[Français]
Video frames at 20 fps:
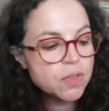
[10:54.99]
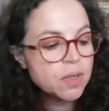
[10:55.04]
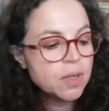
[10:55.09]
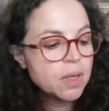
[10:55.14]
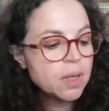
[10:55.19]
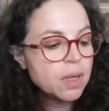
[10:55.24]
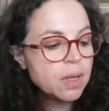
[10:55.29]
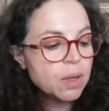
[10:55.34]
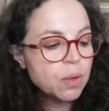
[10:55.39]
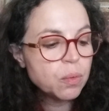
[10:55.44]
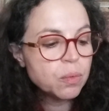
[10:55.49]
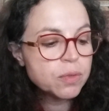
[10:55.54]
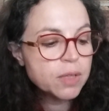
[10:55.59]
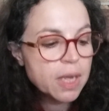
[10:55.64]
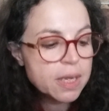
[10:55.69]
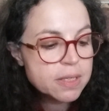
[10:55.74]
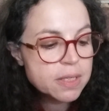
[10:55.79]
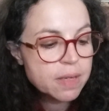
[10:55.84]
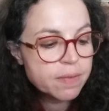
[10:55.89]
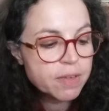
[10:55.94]
contraste
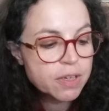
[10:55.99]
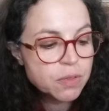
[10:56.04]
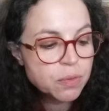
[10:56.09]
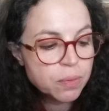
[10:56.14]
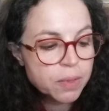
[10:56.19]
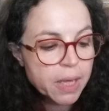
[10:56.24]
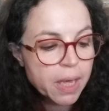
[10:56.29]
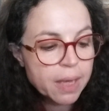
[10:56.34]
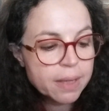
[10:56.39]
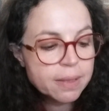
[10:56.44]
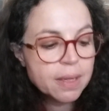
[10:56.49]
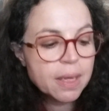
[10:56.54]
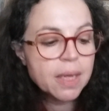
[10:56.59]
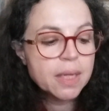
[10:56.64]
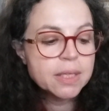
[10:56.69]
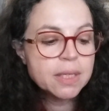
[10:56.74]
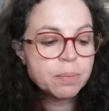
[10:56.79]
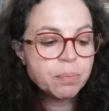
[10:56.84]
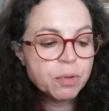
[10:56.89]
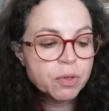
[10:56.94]
avec son caractère
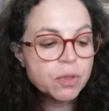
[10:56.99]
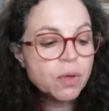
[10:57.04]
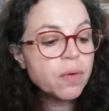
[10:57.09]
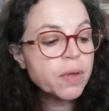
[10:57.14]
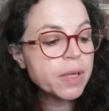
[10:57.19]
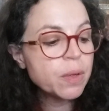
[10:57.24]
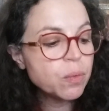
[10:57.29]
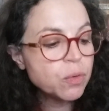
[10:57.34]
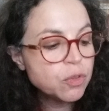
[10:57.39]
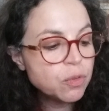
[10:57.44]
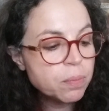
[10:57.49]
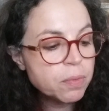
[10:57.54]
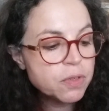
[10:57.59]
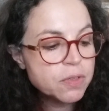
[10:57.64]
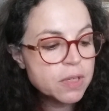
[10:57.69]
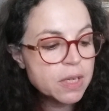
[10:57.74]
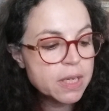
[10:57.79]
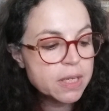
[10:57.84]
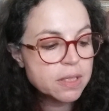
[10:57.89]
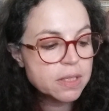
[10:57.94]
indépendant et hautement
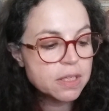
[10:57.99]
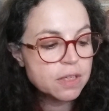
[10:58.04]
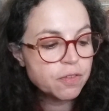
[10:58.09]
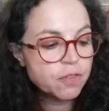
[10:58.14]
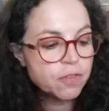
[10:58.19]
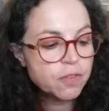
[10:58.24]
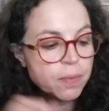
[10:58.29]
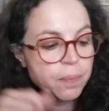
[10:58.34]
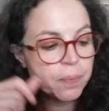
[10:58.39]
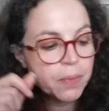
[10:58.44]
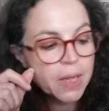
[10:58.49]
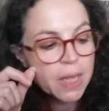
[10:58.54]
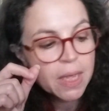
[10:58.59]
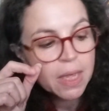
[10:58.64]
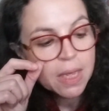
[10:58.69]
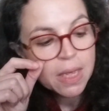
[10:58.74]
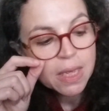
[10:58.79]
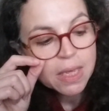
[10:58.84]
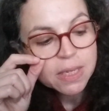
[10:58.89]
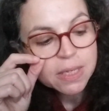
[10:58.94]
sélectif.
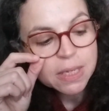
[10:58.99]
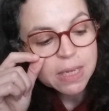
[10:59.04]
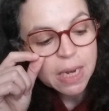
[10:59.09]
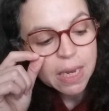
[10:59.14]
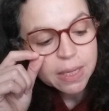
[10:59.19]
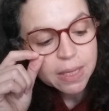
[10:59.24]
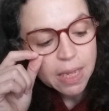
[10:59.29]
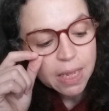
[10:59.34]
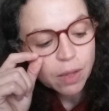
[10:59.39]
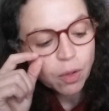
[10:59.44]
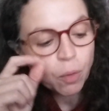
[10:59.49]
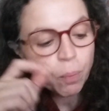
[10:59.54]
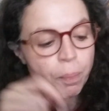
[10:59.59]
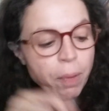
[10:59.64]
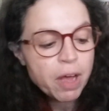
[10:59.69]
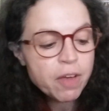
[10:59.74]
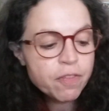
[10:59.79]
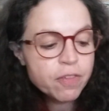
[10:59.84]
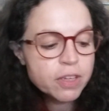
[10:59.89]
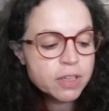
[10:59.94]
S'il intègre
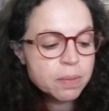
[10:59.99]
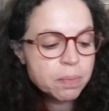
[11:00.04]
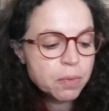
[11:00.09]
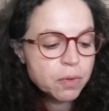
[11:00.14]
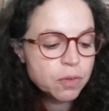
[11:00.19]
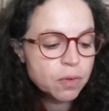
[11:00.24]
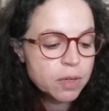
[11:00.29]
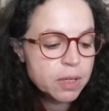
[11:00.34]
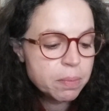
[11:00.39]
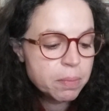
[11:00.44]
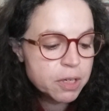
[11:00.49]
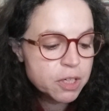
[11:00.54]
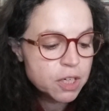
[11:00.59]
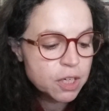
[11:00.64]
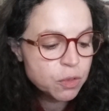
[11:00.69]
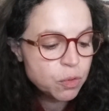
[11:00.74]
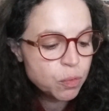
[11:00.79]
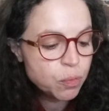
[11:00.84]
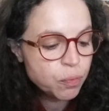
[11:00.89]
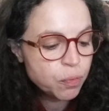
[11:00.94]
parfaitement dans l'imagerie du
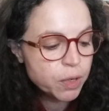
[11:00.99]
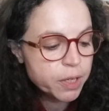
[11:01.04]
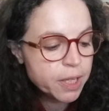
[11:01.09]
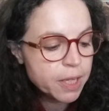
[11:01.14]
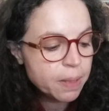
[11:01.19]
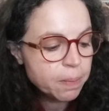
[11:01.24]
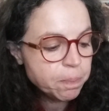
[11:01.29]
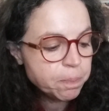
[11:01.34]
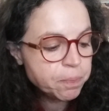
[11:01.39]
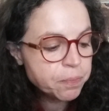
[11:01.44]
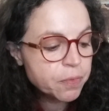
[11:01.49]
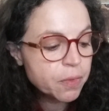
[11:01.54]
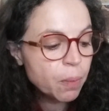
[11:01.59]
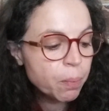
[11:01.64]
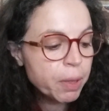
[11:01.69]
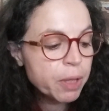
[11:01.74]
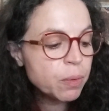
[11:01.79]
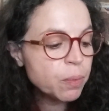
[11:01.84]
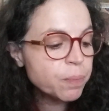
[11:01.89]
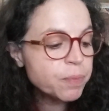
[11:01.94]
foyer, non pardon,
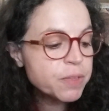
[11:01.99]
s'il